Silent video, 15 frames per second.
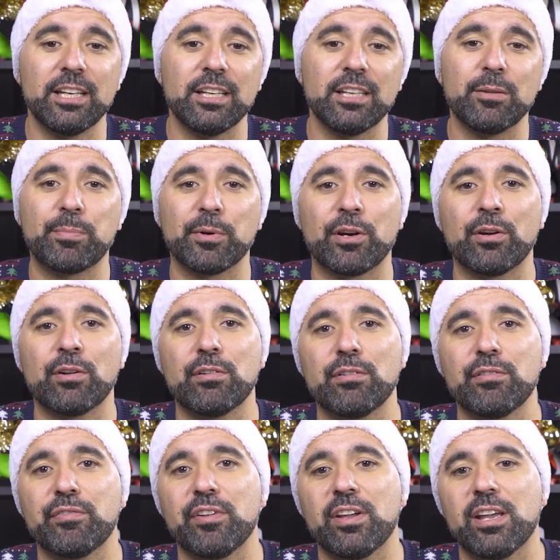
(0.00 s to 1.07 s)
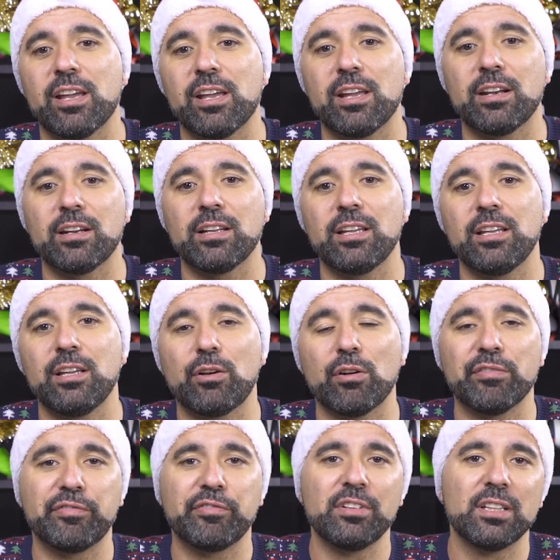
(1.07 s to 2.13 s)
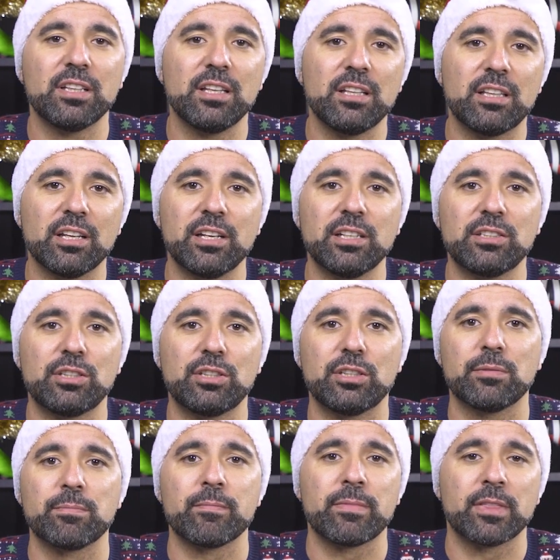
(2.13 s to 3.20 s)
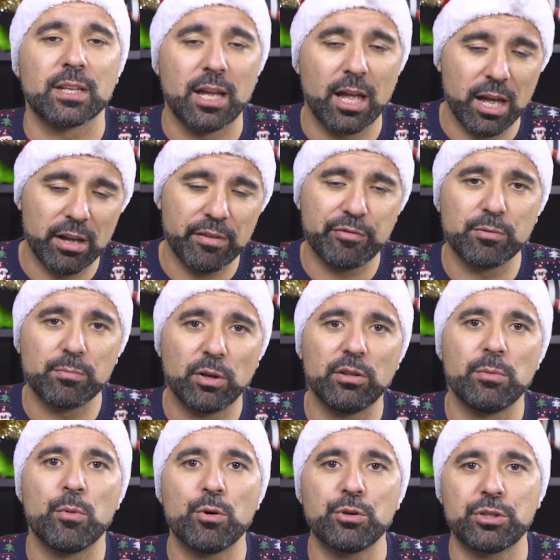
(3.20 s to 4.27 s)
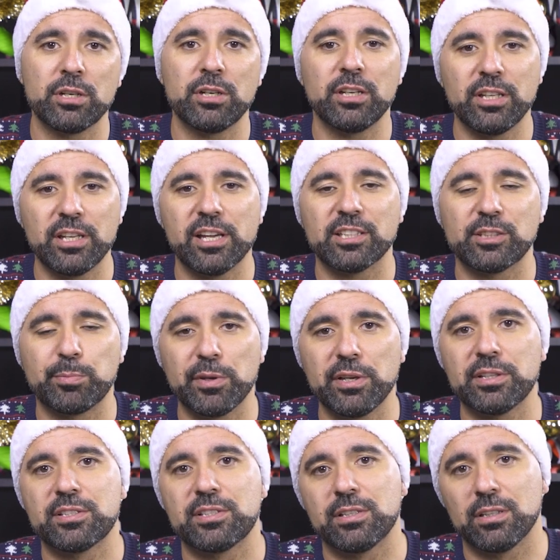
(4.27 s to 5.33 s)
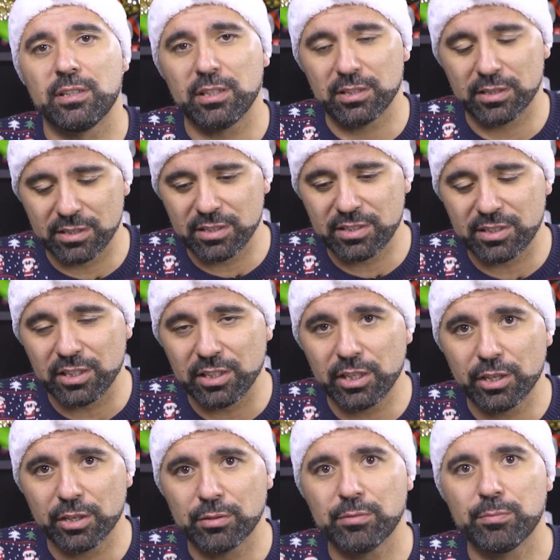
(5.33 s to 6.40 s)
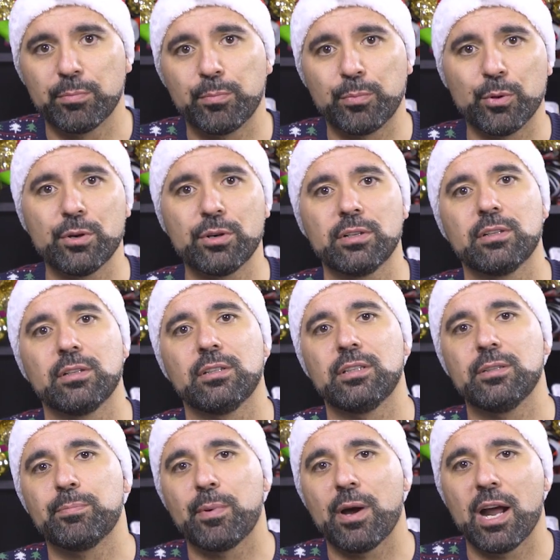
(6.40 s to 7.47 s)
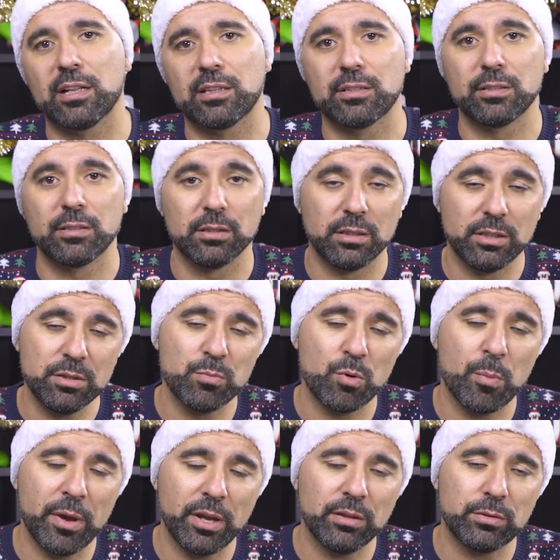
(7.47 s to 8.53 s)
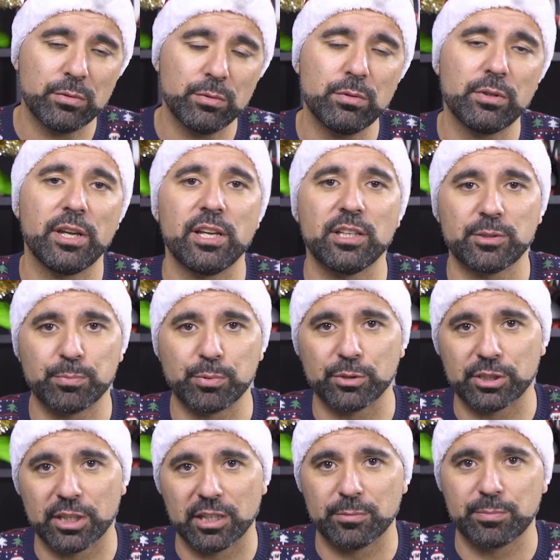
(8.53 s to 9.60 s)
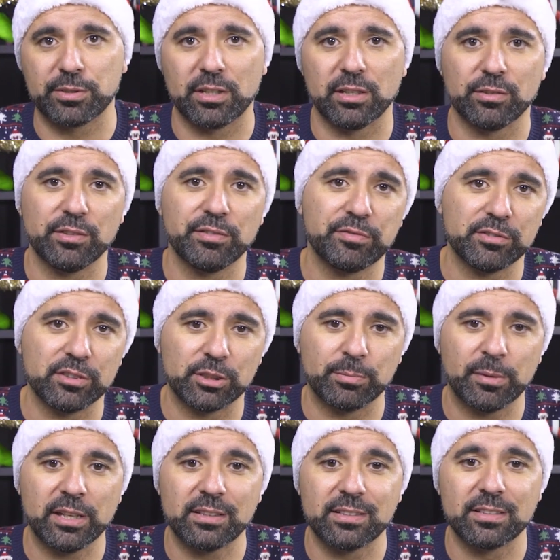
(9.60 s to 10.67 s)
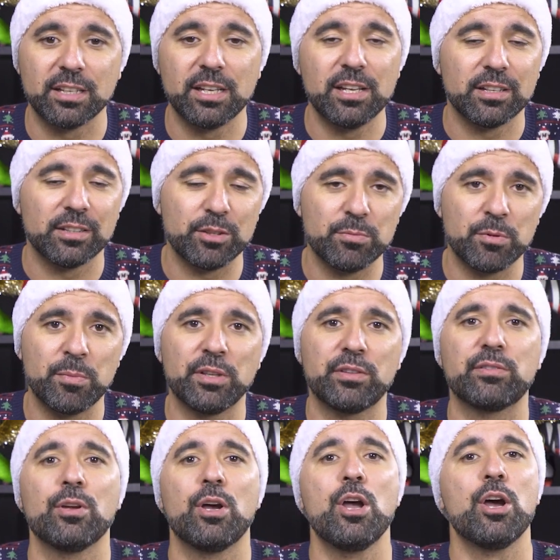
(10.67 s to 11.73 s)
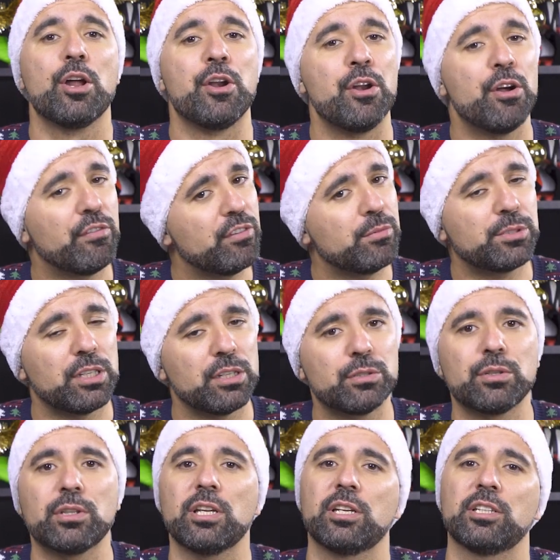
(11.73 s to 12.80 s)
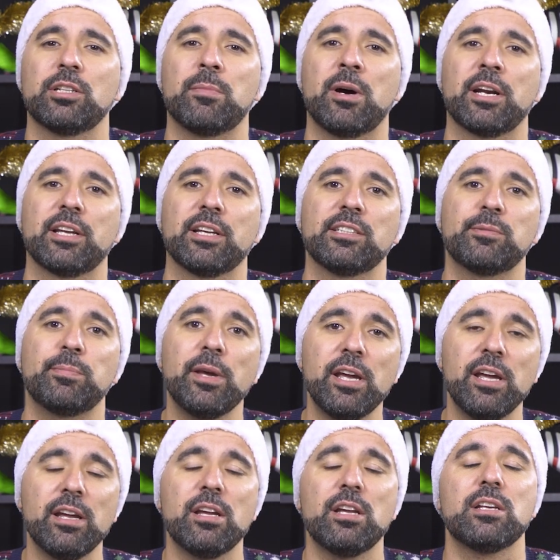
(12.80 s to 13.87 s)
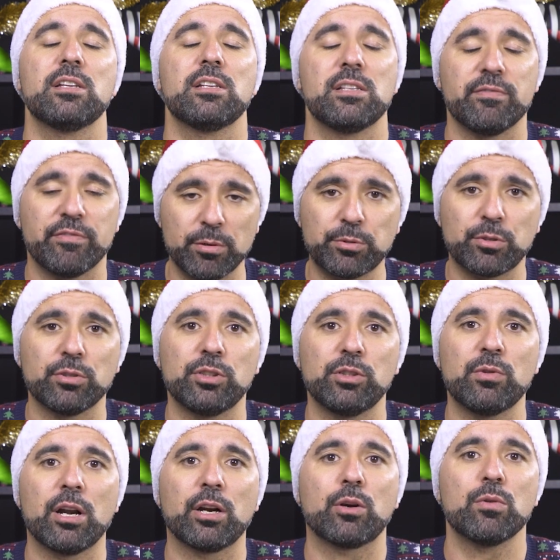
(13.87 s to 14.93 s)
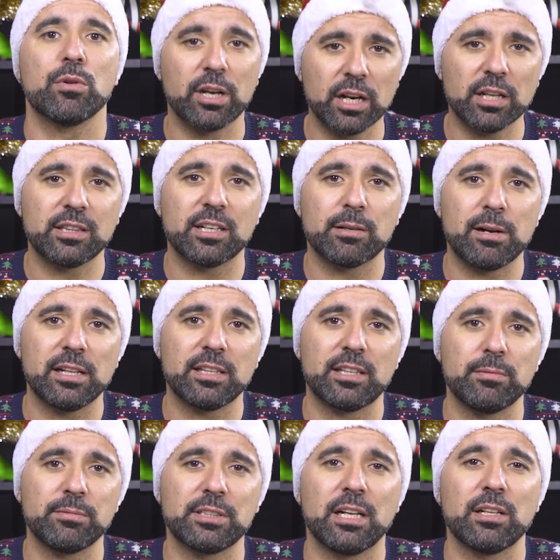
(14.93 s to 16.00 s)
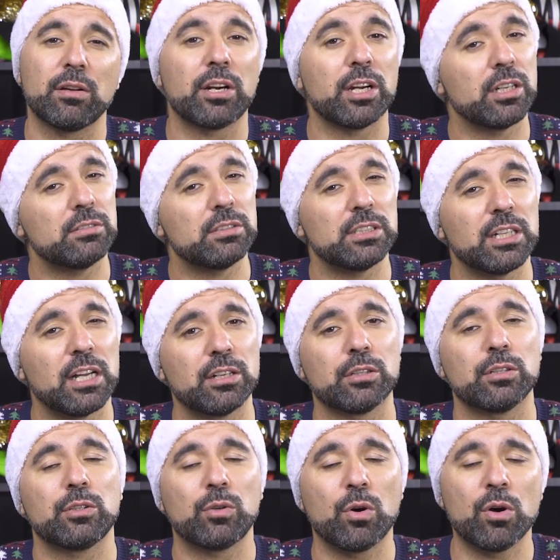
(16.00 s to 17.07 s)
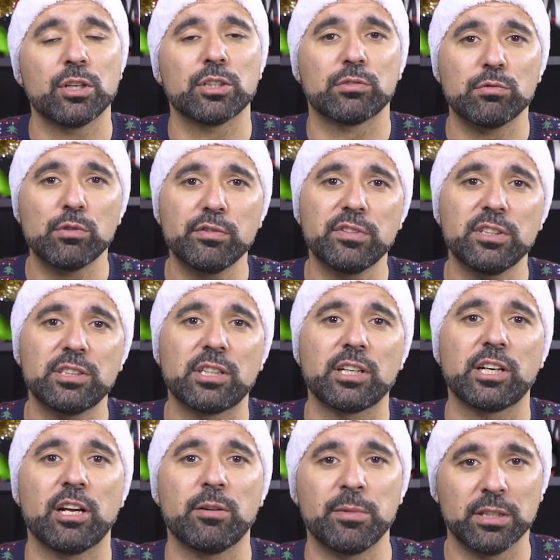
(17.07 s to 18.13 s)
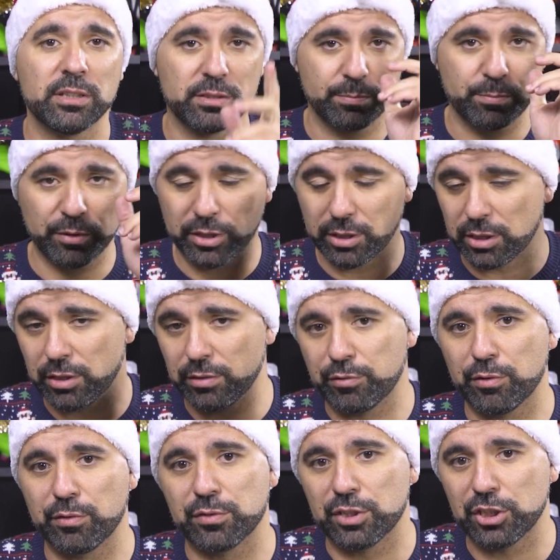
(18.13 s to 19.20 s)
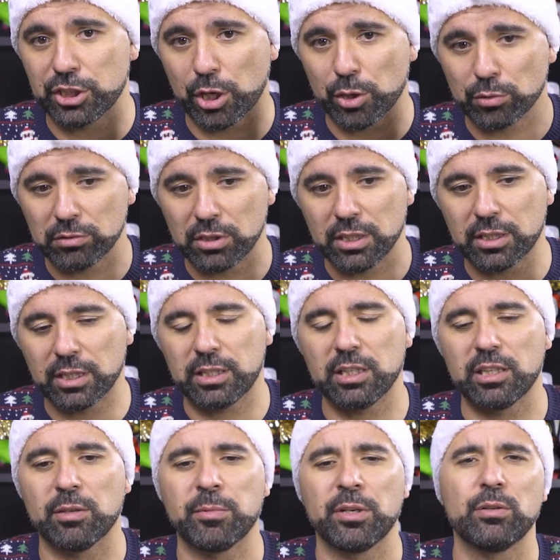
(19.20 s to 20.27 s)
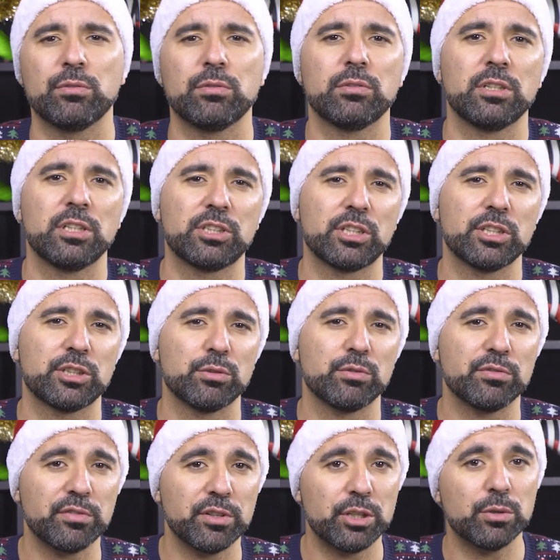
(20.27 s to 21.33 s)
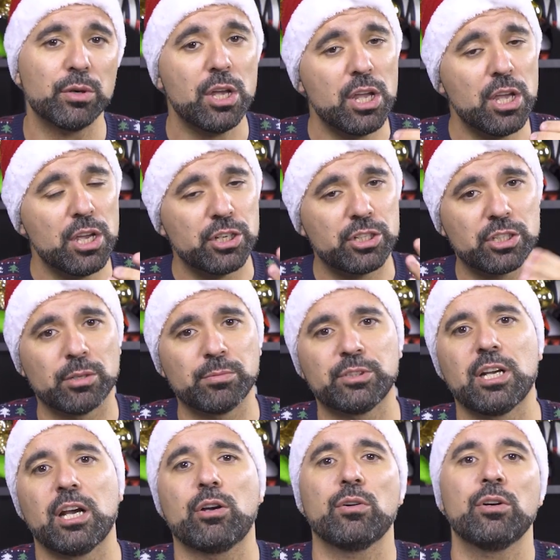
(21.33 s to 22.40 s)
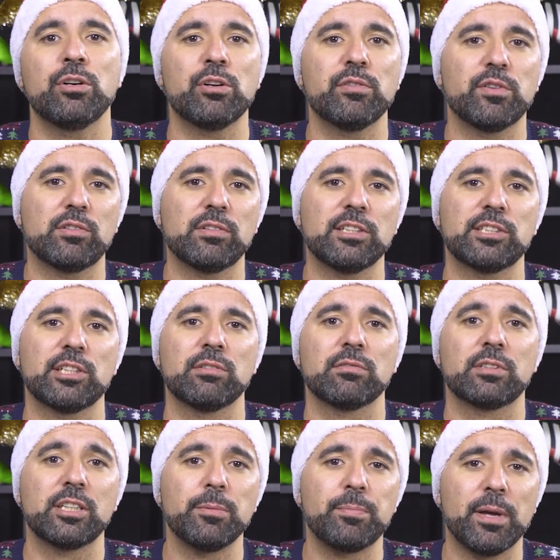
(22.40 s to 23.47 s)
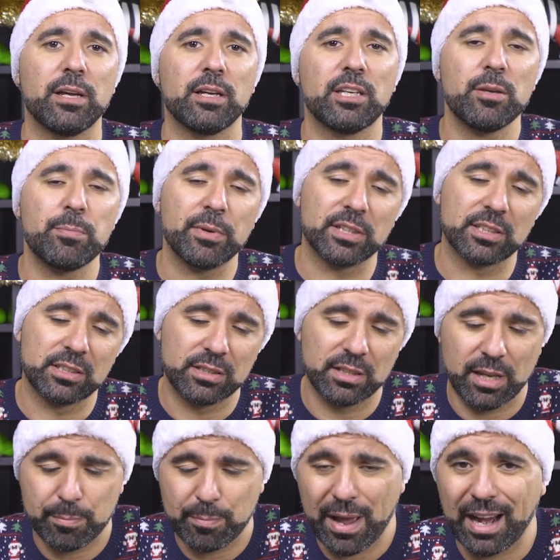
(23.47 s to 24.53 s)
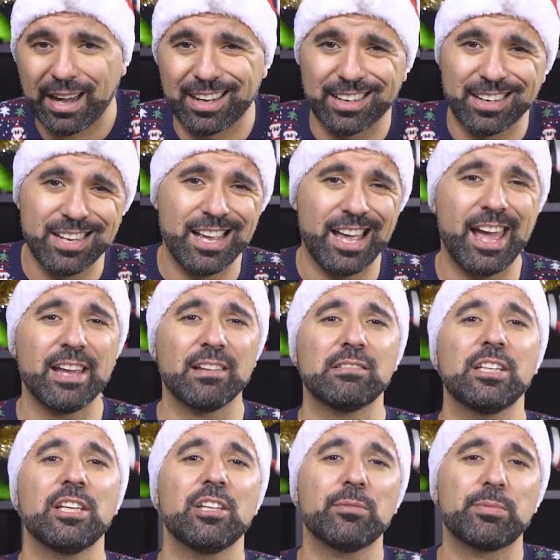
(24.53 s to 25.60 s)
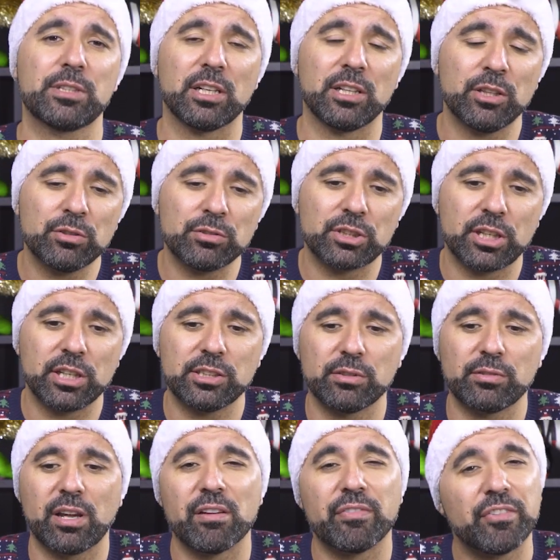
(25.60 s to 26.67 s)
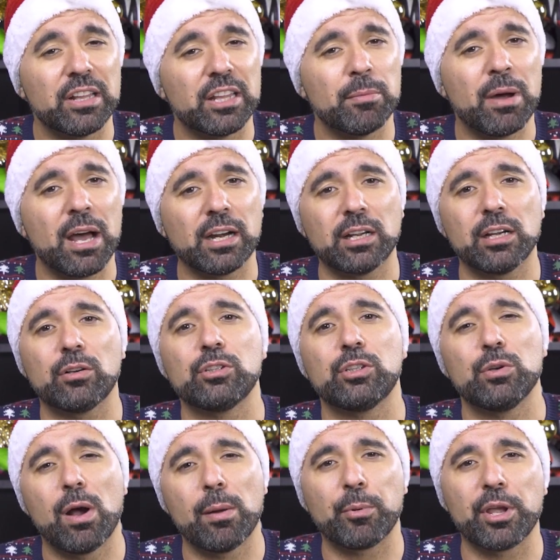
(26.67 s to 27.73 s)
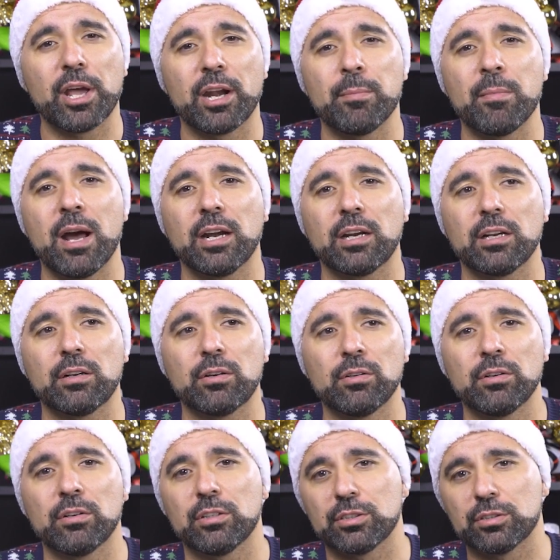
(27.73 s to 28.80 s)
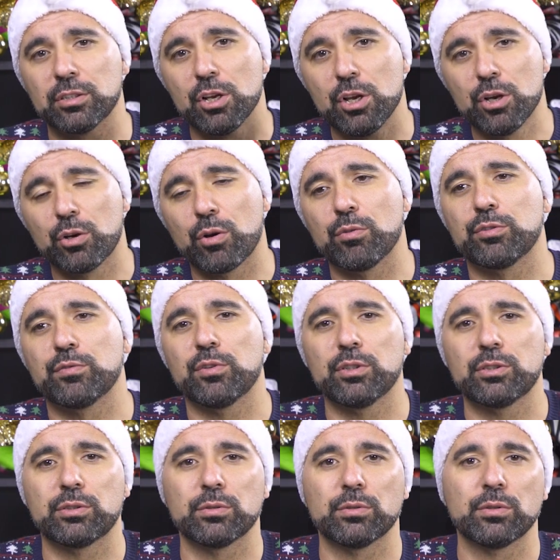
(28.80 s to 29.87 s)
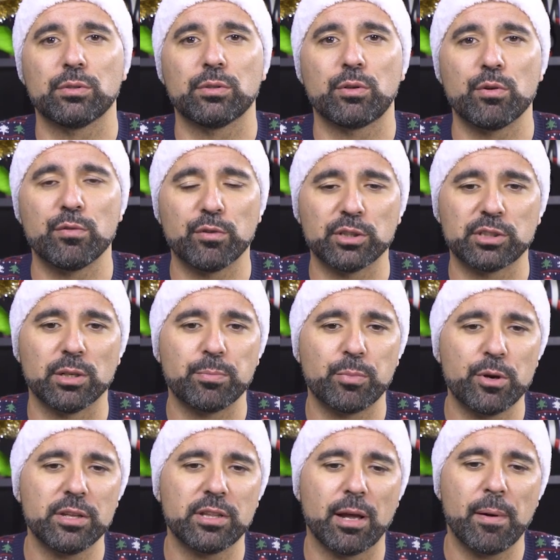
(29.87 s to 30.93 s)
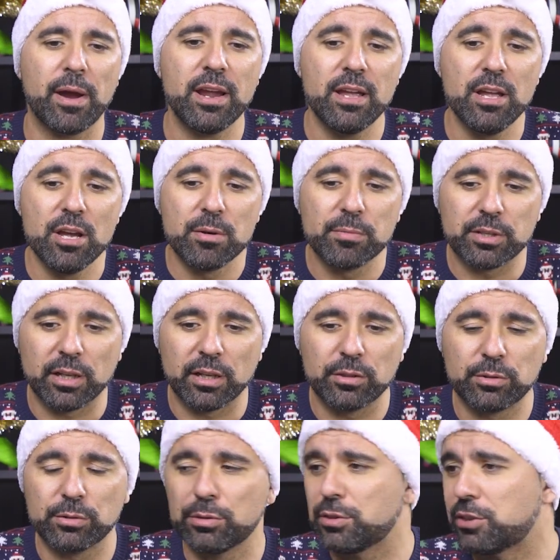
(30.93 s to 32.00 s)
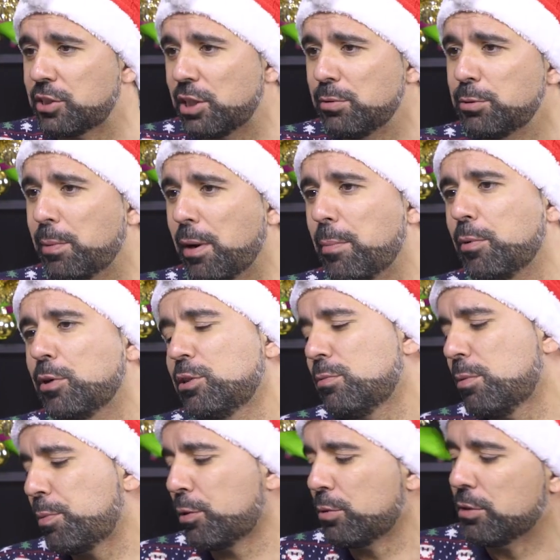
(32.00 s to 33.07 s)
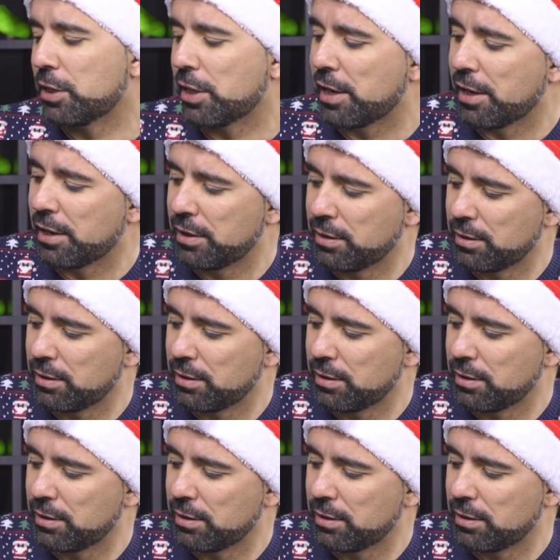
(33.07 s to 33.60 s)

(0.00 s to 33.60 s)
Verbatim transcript: E para não haver eh, conflito de interesses, a Football Emotion e a SP decidiram pôr de parte, de momento, esse projeto. Portanto, infelizmente, de momento, não vamos ter chuteiras da marca SP, vamos continuar com o grande trabalho que temos estado a realizar com as luvas, que realmente depois vou-vos deixar o link aqui também no, na descrição do vídeo. Estamos já com a nova coleção Keep, Keepest Pack em linha, portanto não se esqueçam, quem é fã da marca, continua a apoiar a marca com, os, com, os vosso, com o vosso apoio, está bem? Portanto, seguimos para a próxima pergunta.